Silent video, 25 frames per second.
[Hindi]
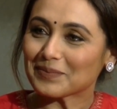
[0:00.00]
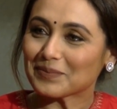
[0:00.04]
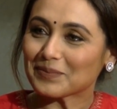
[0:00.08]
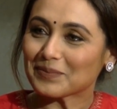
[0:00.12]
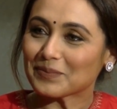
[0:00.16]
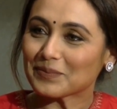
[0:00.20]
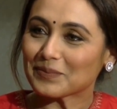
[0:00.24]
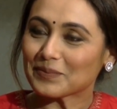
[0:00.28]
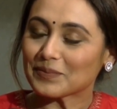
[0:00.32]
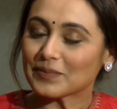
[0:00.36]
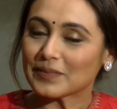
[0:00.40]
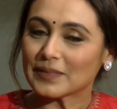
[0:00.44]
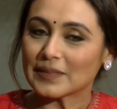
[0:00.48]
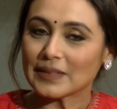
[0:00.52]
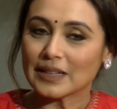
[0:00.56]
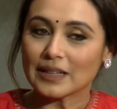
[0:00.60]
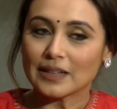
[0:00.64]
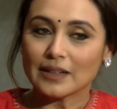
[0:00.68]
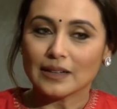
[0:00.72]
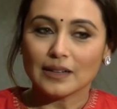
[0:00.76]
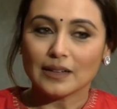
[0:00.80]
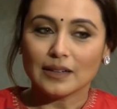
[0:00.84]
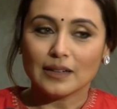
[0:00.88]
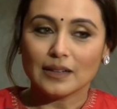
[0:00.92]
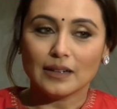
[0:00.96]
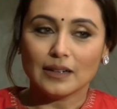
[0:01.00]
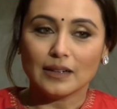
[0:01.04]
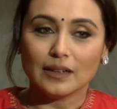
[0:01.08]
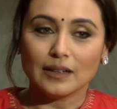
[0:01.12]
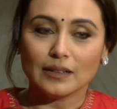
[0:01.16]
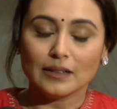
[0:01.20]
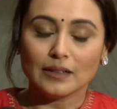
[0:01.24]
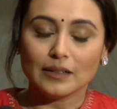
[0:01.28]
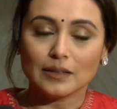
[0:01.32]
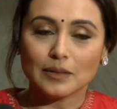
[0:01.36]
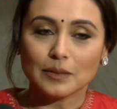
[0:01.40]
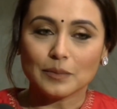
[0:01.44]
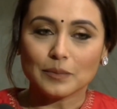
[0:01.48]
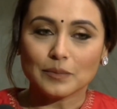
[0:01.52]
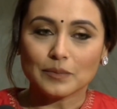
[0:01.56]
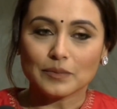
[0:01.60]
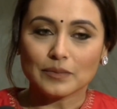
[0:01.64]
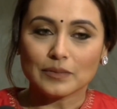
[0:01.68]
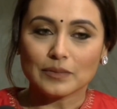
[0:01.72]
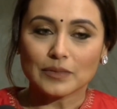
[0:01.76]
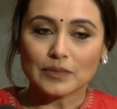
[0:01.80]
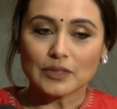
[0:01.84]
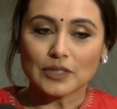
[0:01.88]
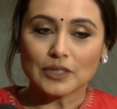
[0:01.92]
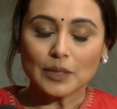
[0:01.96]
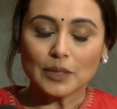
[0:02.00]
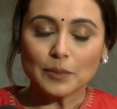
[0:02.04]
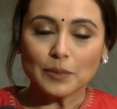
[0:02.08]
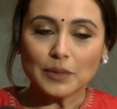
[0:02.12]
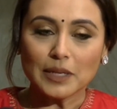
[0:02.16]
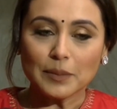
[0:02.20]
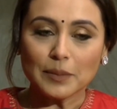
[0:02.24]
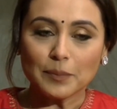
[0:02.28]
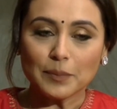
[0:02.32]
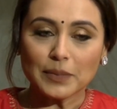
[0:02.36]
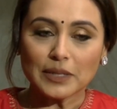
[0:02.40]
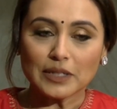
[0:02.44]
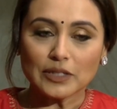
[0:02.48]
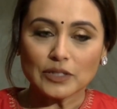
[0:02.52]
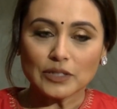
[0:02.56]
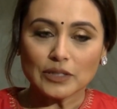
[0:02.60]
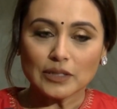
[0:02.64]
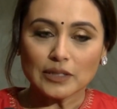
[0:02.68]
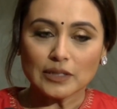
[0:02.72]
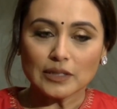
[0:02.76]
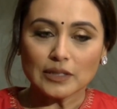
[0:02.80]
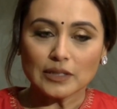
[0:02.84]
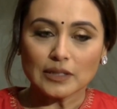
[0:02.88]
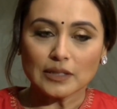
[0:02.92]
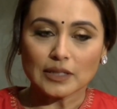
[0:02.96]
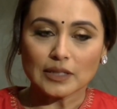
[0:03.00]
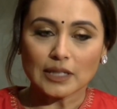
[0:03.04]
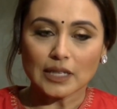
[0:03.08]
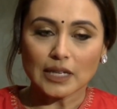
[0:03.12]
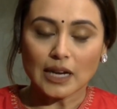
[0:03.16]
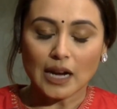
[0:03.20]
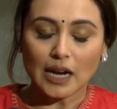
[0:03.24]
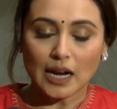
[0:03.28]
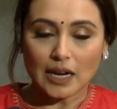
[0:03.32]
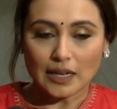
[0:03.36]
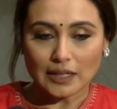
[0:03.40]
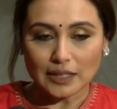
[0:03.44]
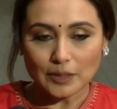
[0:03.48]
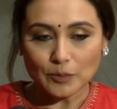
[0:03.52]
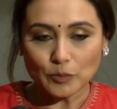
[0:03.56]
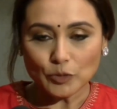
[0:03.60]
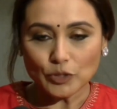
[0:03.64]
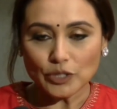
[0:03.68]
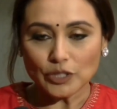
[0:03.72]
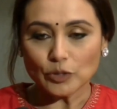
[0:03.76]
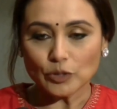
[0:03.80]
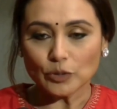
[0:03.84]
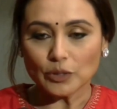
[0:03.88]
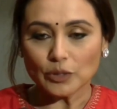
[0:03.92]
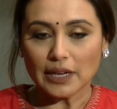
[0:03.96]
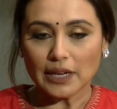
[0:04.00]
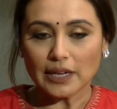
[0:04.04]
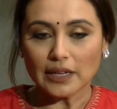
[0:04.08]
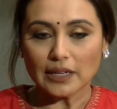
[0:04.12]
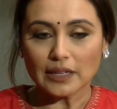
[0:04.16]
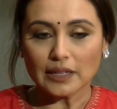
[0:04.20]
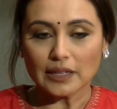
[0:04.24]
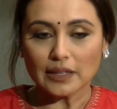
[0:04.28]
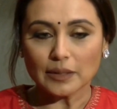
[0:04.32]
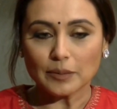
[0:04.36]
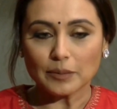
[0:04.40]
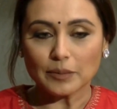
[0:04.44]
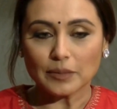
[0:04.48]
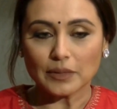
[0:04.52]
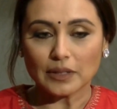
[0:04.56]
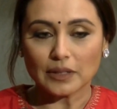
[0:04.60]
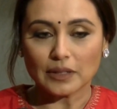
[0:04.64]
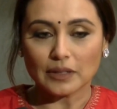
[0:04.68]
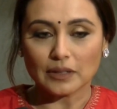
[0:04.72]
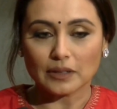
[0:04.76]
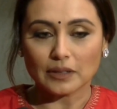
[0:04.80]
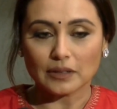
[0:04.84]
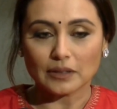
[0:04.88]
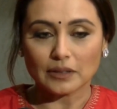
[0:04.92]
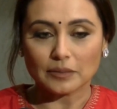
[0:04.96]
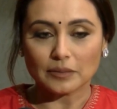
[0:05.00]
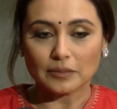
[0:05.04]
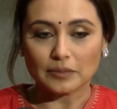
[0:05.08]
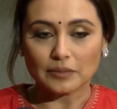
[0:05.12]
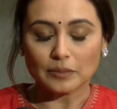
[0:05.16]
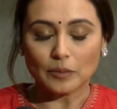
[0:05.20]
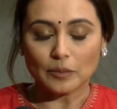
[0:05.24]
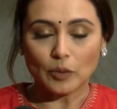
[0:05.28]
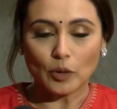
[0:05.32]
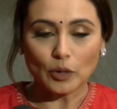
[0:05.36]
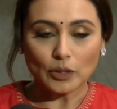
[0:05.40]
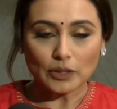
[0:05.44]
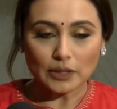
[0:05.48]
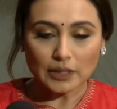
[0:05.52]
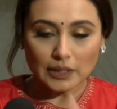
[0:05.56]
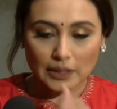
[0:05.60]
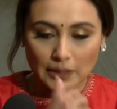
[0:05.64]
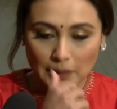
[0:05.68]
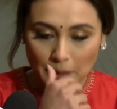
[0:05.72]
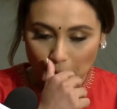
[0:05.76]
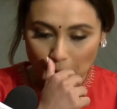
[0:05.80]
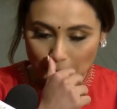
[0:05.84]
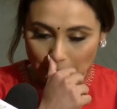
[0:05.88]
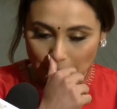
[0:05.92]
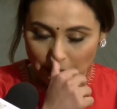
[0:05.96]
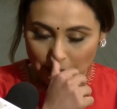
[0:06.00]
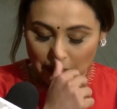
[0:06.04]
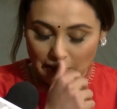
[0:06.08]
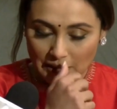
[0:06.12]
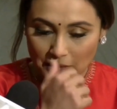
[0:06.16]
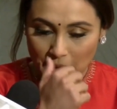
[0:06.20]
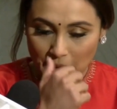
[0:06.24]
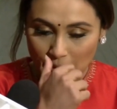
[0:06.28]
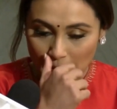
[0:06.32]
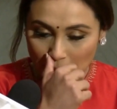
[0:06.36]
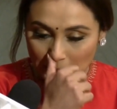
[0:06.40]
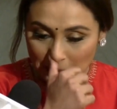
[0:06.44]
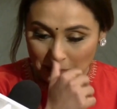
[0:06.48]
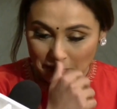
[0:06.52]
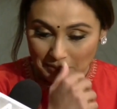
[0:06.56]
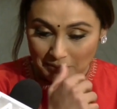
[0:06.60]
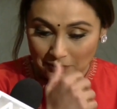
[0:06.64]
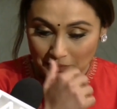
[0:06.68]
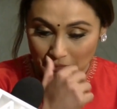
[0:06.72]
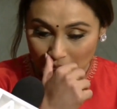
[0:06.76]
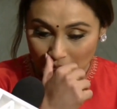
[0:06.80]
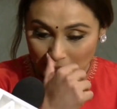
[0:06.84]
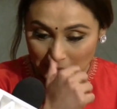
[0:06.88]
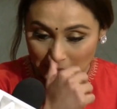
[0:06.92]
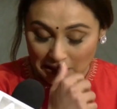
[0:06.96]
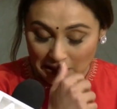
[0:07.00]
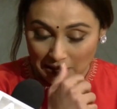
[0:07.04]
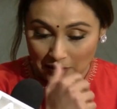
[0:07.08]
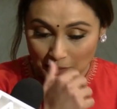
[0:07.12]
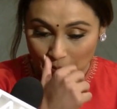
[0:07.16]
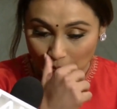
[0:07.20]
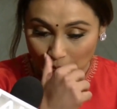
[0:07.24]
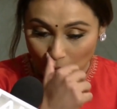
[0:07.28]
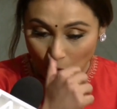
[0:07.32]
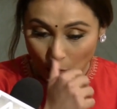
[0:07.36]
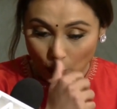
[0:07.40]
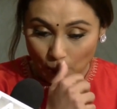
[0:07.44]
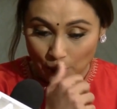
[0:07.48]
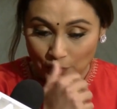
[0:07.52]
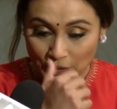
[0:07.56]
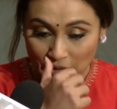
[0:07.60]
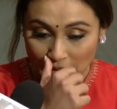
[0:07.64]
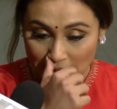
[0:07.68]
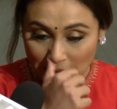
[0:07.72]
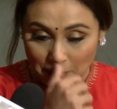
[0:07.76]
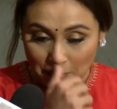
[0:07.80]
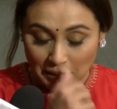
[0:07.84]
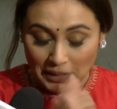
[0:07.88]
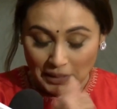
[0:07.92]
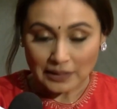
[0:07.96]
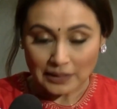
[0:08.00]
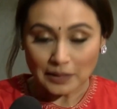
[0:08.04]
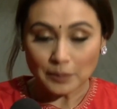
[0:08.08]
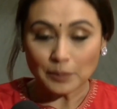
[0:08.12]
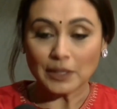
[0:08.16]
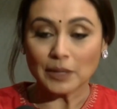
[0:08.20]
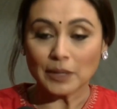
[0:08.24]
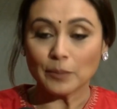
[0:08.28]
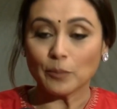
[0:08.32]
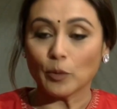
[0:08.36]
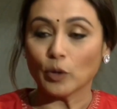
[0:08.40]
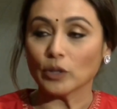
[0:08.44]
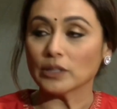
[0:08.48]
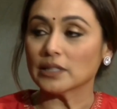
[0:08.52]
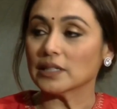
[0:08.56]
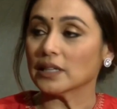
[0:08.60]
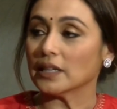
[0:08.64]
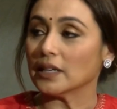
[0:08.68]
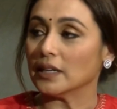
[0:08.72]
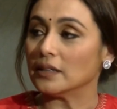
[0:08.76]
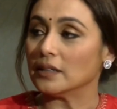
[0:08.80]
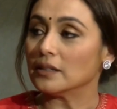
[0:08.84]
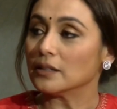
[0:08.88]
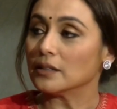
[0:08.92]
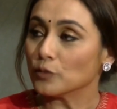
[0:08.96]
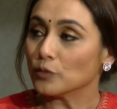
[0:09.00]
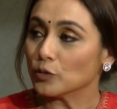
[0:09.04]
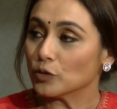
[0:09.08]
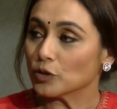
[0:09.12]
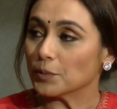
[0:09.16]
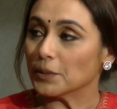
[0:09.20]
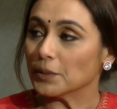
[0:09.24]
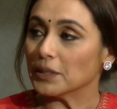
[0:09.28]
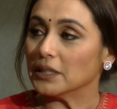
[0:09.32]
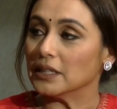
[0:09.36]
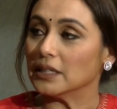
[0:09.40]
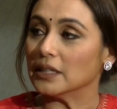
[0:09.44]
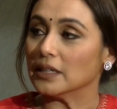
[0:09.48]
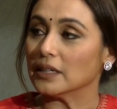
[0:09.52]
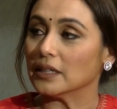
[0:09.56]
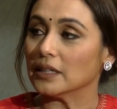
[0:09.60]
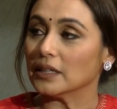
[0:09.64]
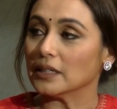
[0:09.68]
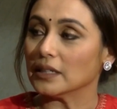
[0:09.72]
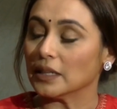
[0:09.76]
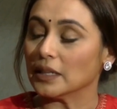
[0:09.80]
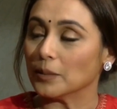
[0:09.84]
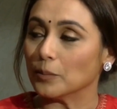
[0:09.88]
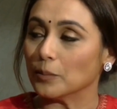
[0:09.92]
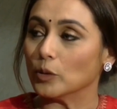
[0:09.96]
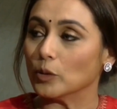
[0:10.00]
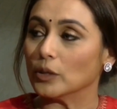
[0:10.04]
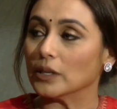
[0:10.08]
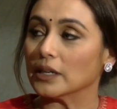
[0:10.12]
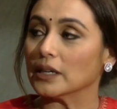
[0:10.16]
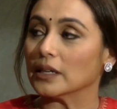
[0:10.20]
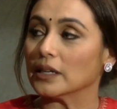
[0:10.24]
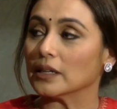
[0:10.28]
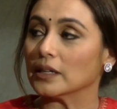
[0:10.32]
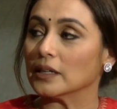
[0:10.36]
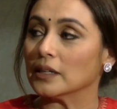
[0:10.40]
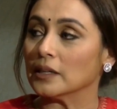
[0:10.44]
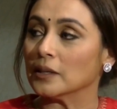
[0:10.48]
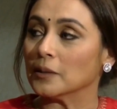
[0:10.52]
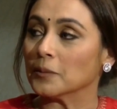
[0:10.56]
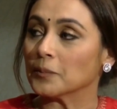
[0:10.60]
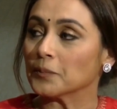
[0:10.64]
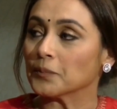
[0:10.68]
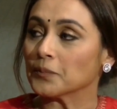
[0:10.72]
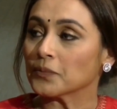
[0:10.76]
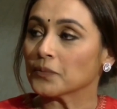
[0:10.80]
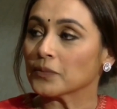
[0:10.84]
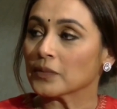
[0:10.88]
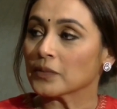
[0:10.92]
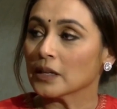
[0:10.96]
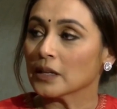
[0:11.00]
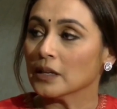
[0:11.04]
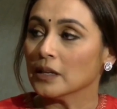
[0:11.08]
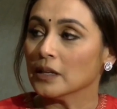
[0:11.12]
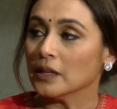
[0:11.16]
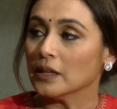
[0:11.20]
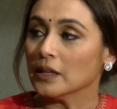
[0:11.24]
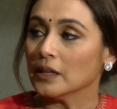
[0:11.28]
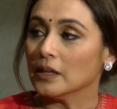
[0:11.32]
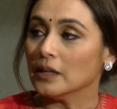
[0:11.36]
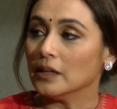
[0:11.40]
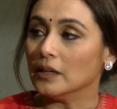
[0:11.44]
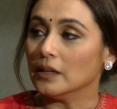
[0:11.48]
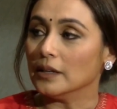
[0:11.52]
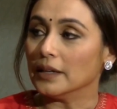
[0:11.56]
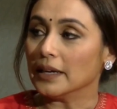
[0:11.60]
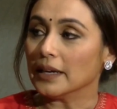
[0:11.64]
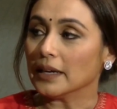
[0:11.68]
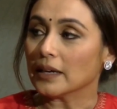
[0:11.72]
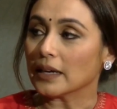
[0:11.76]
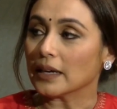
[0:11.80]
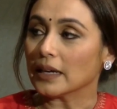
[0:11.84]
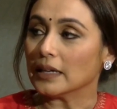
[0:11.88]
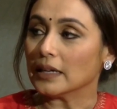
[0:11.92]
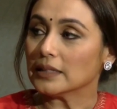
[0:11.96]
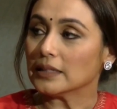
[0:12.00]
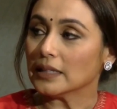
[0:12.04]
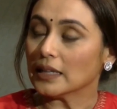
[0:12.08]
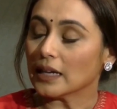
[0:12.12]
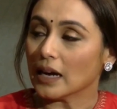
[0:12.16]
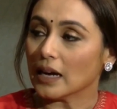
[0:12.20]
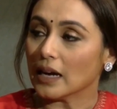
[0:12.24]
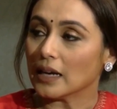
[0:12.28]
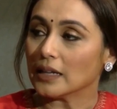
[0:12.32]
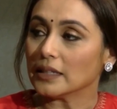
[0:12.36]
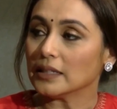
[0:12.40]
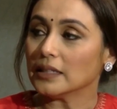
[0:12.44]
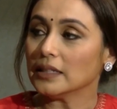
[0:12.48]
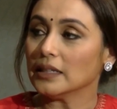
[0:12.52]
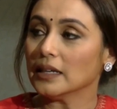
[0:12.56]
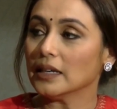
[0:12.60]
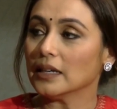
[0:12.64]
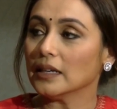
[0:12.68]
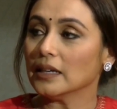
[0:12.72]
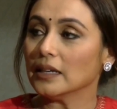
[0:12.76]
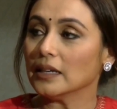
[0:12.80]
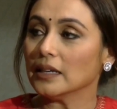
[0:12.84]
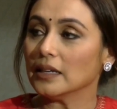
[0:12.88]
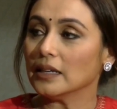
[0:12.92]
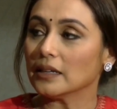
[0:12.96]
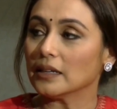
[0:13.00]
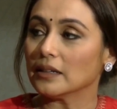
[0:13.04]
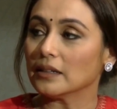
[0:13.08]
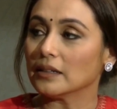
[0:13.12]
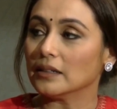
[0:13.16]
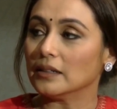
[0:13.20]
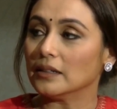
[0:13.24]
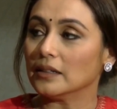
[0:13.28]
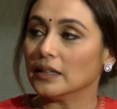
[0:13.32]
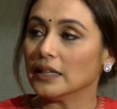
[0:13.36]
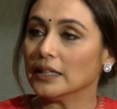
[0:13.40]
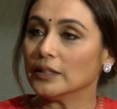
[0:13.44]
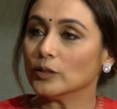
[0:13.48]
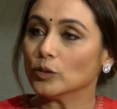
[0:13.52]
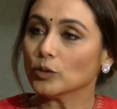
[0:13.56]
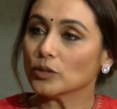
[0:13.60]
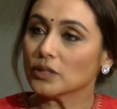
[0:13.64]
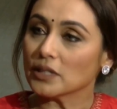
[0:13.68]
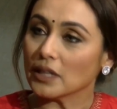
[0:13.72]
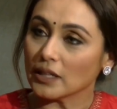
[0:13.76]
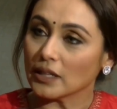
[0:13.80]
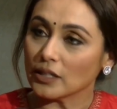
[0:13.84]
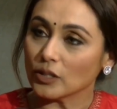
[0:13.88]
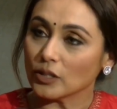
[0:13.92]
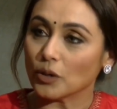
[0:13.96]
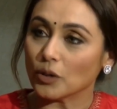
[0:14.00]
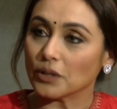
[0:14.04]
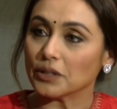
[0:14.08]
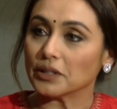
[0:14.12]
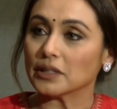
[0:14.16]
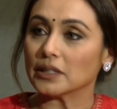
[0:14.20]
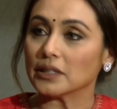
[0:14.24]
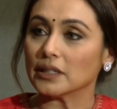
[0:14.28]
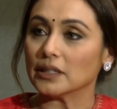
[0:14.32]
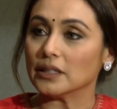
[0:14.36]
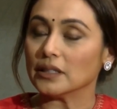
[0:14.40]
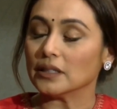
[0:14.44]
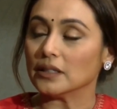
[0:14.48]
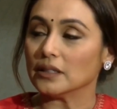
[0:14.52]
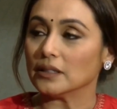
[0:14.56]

वक्त जब ये पिक्चर की कहानी मुझे सुनाई गई बहुत ही मतलब ऑब्वियस ही बात है मैंने बहुत सारे इंटरव्यूज़ भी दिए हैं ये बोल के कि एक ऐसी कहानी है एक हिंदुस्तानी औरत की